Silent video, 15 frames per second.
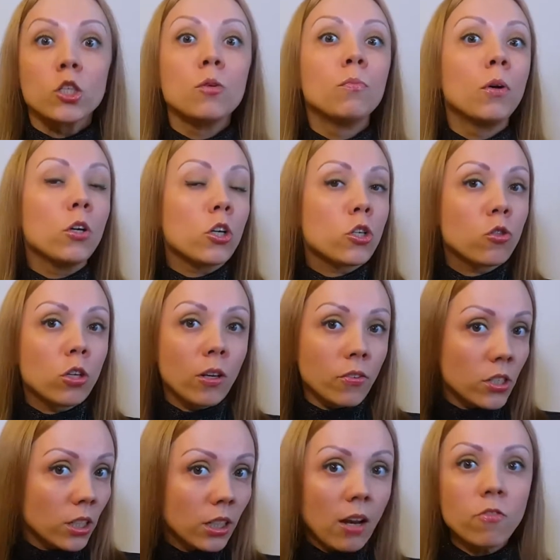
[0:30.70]
тем более, что я
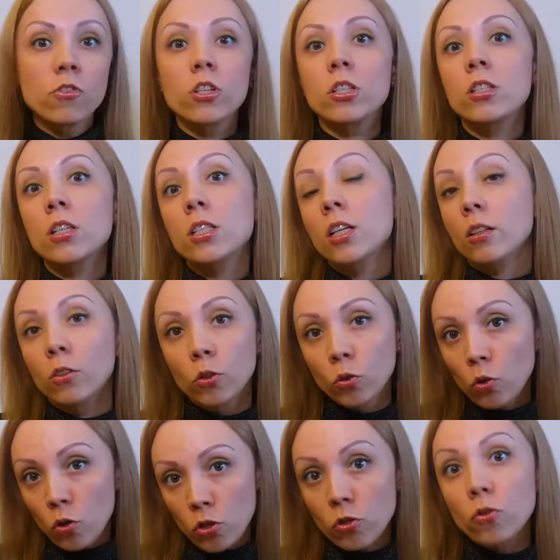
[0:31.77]
всегда в жизни делаю
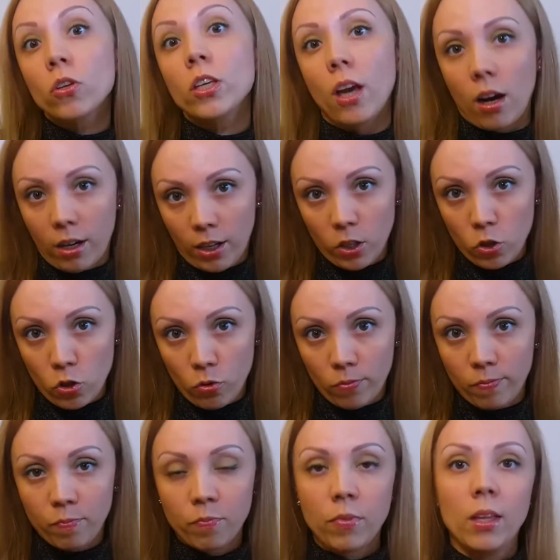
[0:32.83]
то, что я хочу –